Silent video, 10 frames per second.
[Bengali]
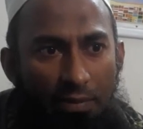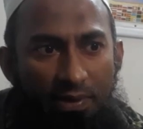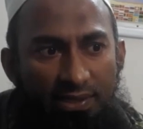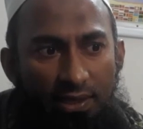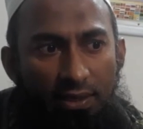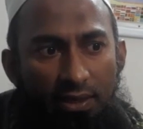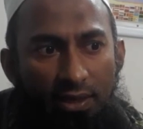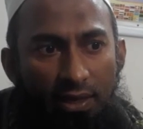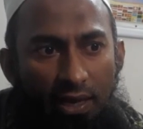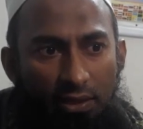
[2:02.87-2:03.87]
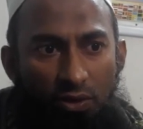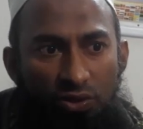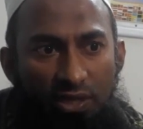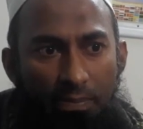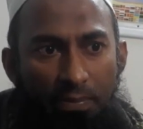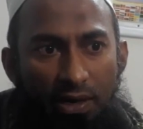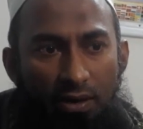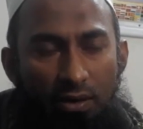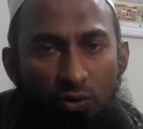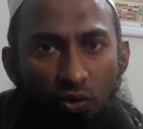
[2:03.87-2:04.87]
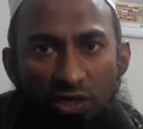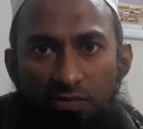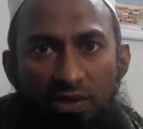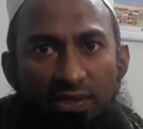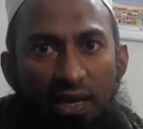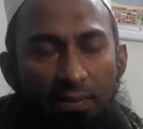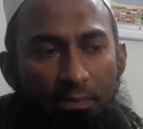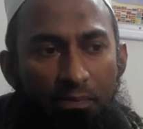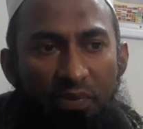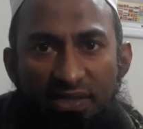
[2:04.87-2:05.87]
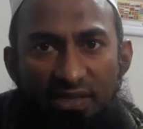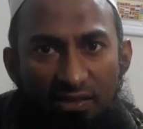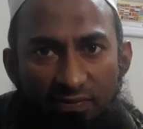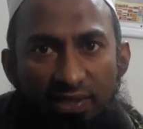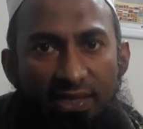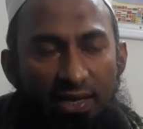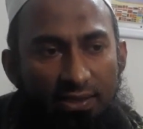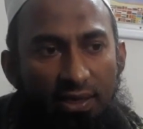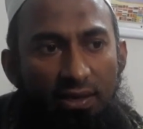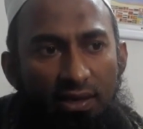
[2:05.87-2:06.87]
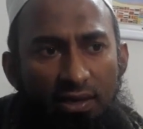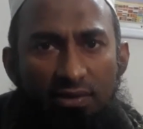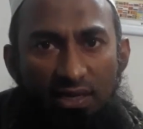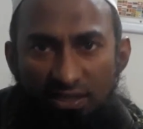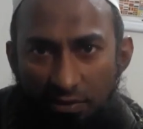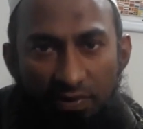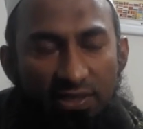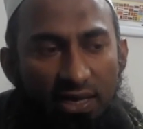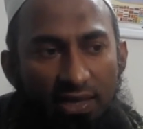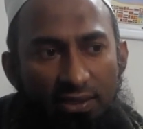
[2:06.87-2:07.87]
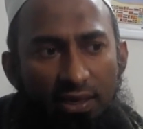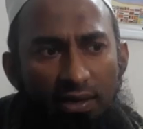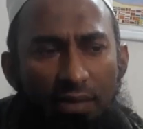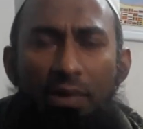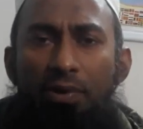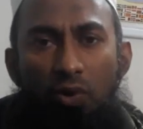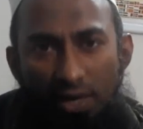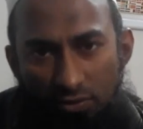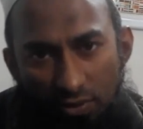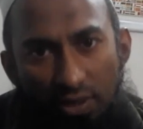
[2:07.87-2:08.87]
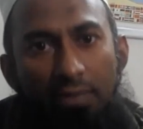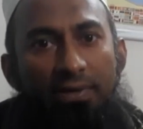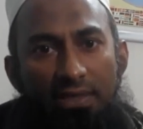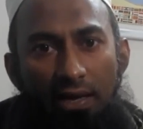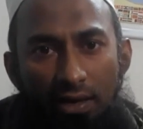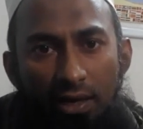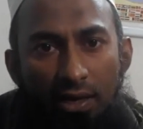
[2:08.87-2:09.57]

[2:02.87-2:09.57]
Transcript: টাইপ আছে একটা হচ্ছে আপনার ট্যুরিস্ট ভিসা বিজনেস ভিসা আছে ট্রানজিট ভিসা আছে এভাবে কয়েক ধরনের ভিসা